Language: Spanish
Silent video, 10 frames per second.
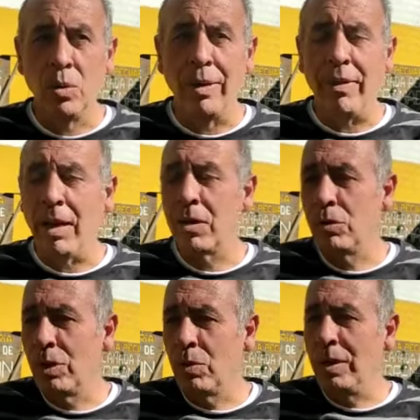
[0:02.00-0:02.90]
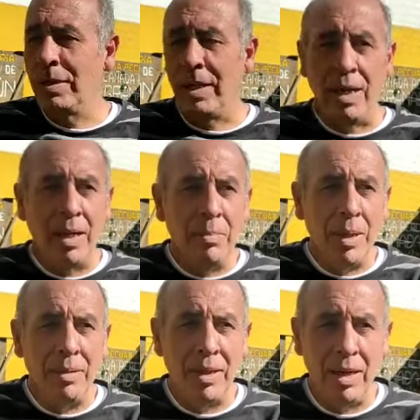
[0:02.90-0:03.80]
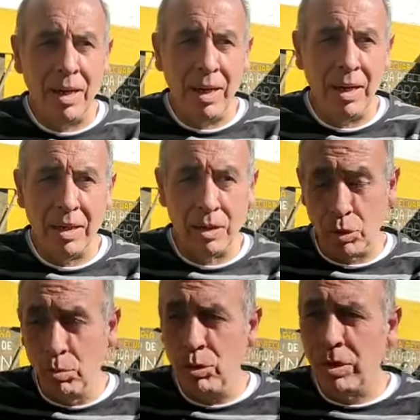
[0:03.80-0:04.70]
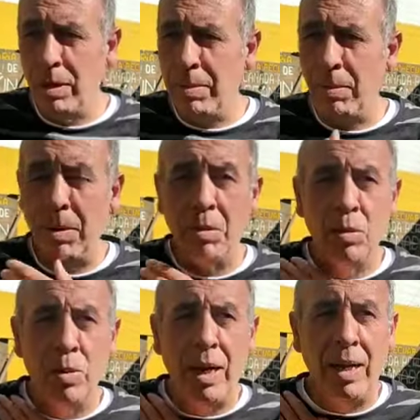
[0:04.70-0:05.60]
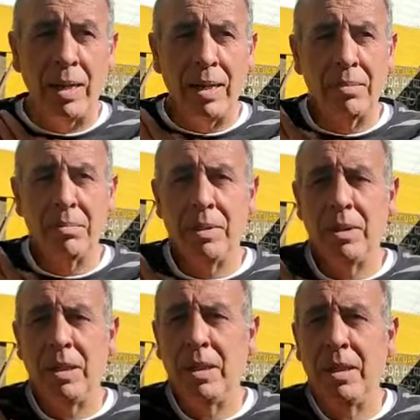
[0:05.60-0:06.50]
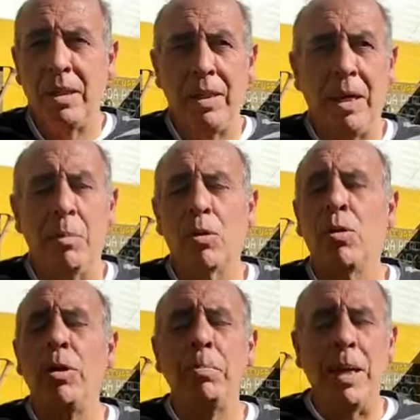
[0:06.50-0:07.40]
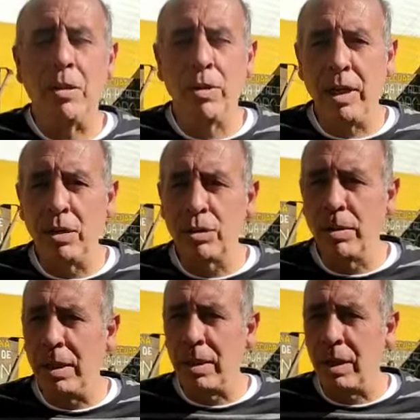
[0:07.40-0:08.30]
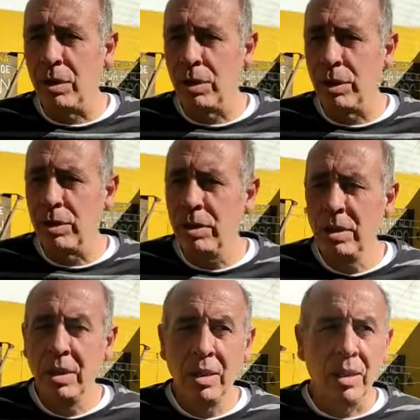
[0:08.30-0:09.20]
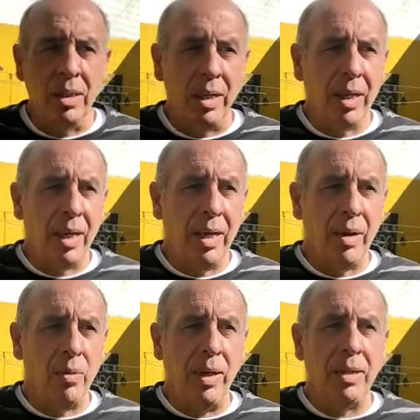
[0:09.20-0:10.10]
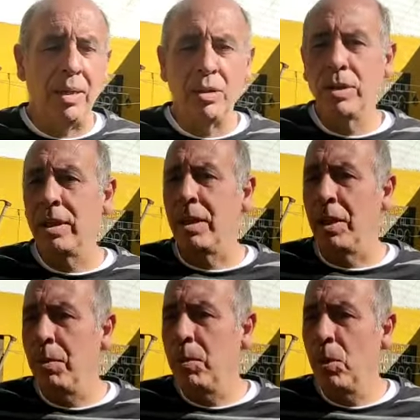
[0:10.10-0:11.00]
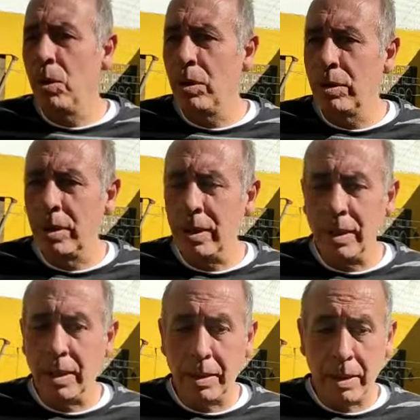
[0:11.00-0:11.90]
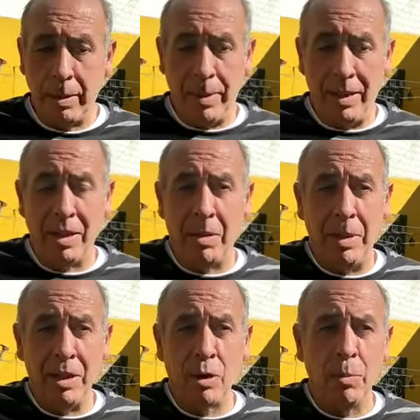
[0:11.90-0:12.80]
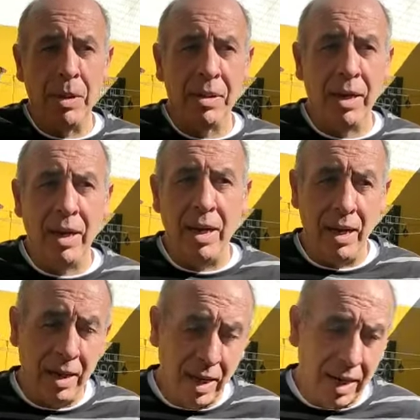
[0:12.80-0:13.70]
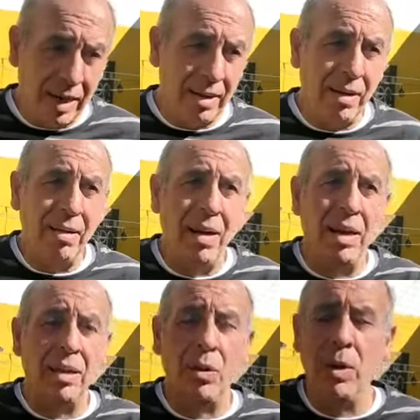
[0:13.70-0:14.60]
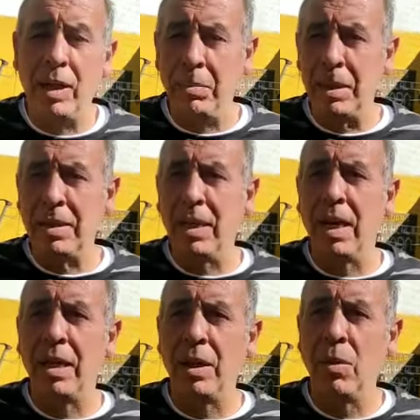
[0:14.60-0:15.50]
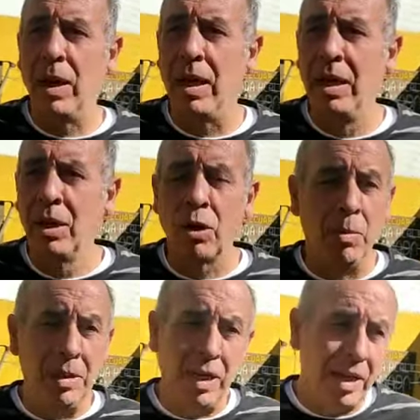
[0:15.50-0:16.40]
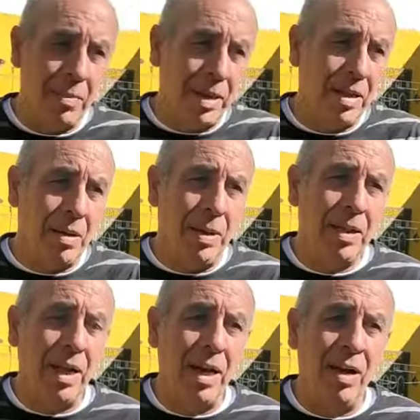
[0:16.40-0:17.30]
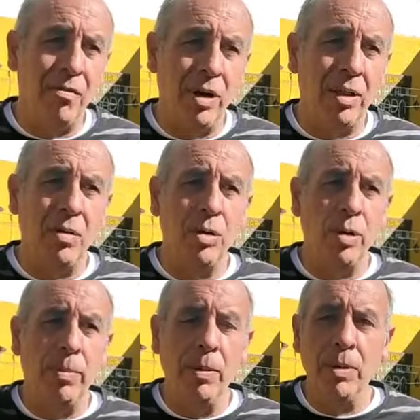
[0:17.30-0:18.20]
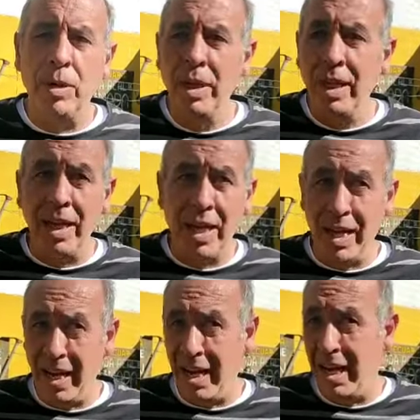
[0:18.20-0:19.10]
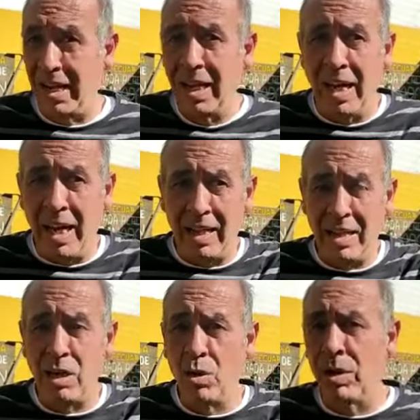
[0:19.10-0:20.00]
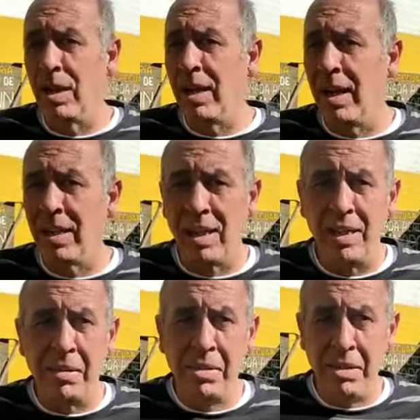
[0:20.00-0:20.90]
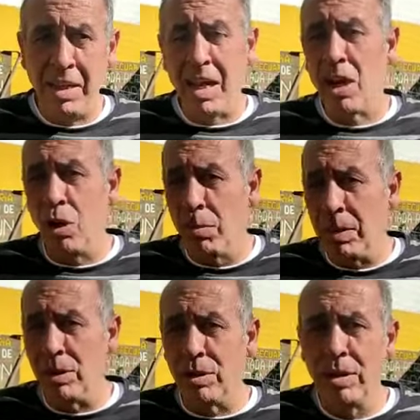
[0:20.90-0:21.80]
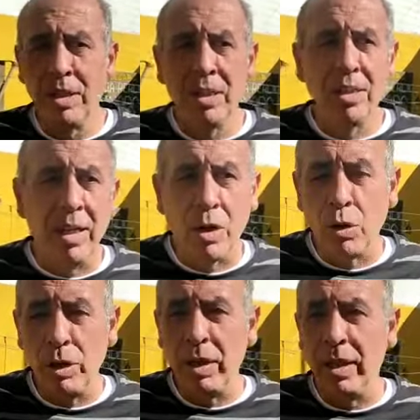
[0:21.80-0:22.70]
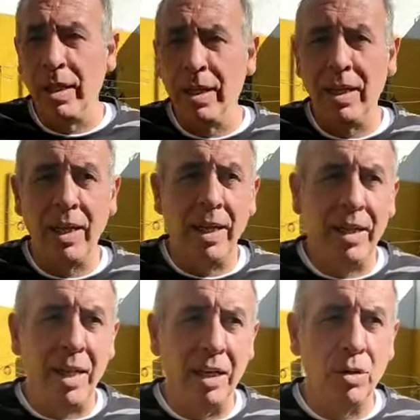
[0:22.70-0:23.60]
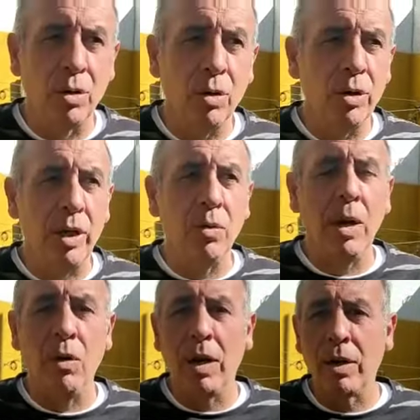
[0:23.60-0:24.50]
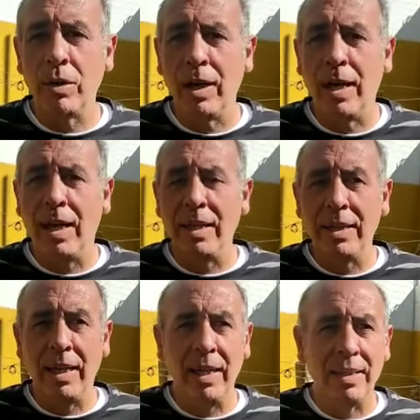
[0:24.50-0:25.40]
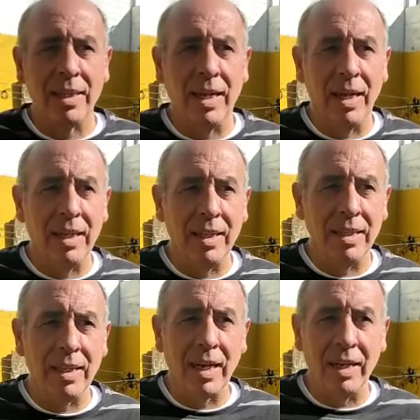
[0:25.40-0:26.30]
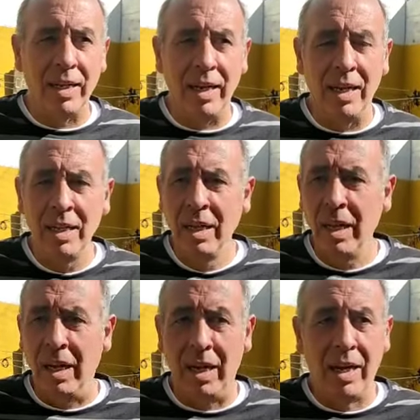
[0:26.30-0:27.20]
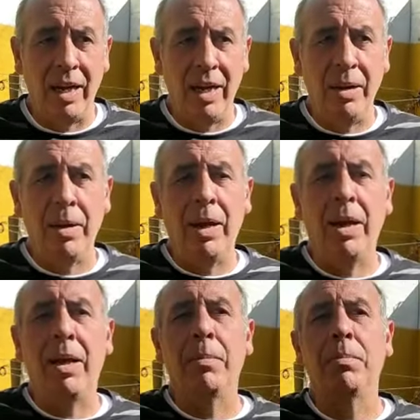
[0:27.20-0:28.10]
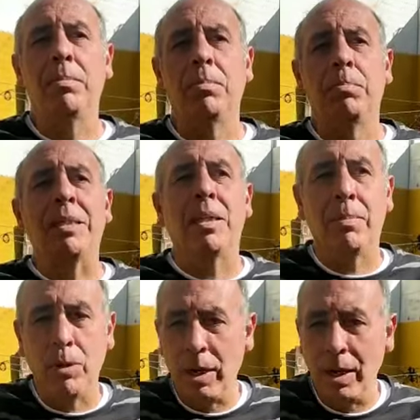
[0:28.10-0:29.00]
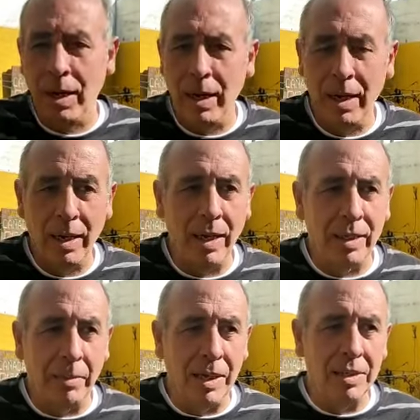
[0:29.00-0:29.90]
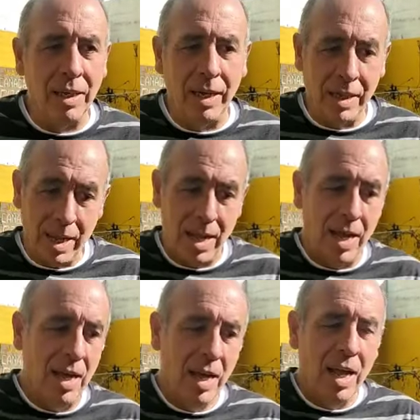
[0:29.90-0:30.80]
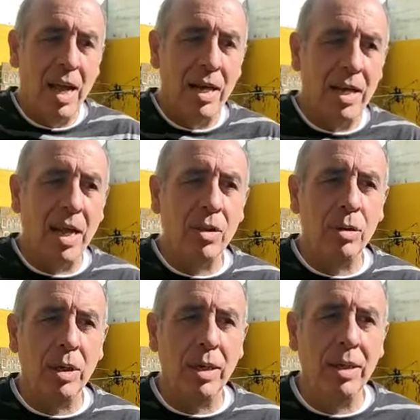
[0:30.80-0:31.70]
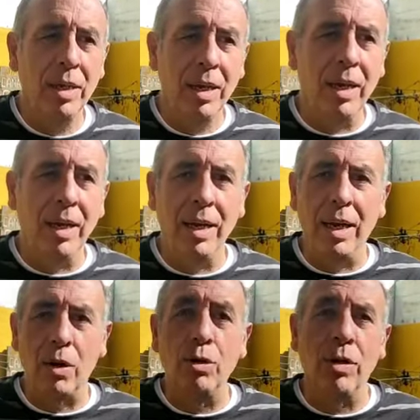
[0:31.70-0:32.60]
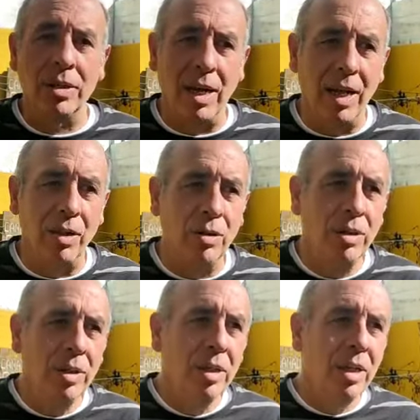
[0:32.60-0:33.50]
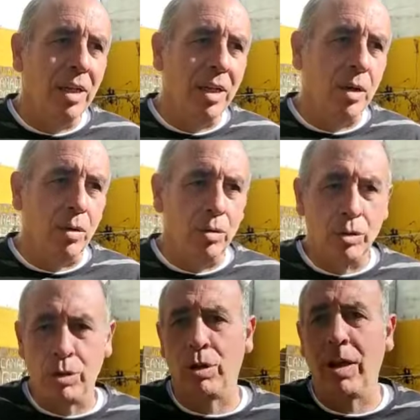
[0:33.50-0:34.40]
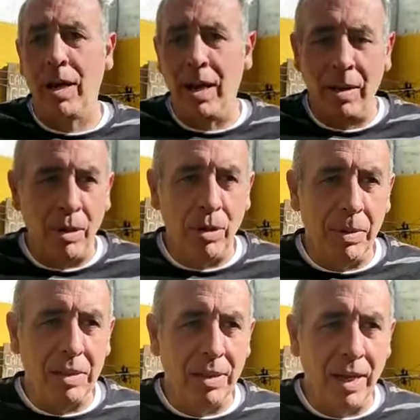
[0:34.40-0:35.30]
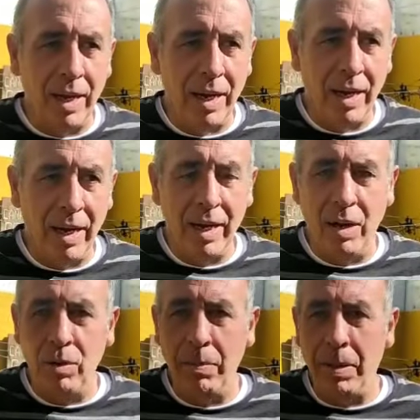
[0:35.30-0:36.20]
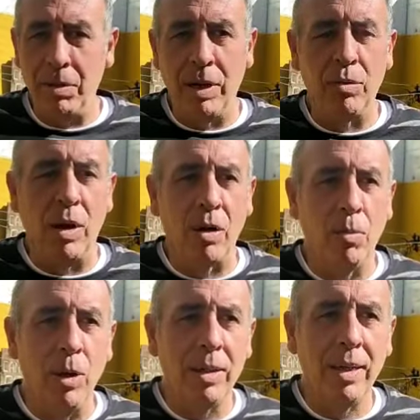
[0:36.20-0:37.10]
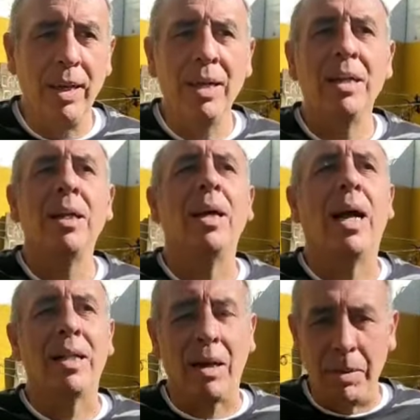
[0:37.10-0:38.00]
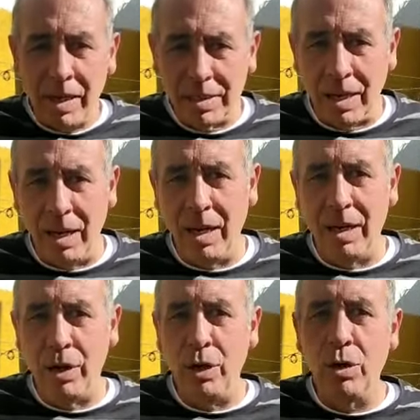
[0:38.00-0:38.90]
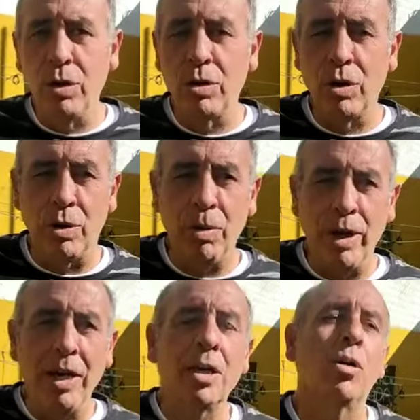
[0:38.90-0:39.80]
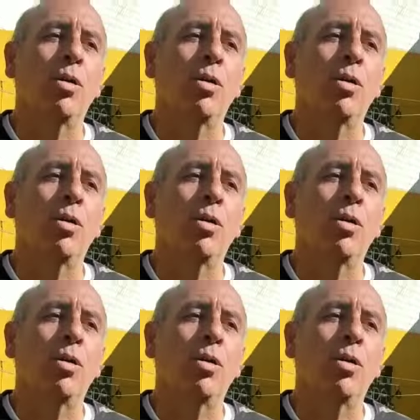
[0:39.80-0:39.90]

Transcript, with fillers: una de las consecuencias ambientales, que son muchas, pero vamos, una, eh, digamos, con impacto directo sobre el territorio, es que una instalación de este tipo, eh, que prácticamente comenzaría en la carretera de la Lantejuela, de Marchena a la Lantejuela, comenzaría prácticamente a las afueras de nuestro pueblo y que llega hasta el Cordel de Jarda, es decir, 10 kilómetros de, instalación continua a lo largo de, esa, de esa carretera, es que eh, pasa por el, eh, atraviesa y deja aislado el, el arroyo del Salado. Eh, con toda la biodiversidad que genera un espacio natural como este, atraviesa el río Corbone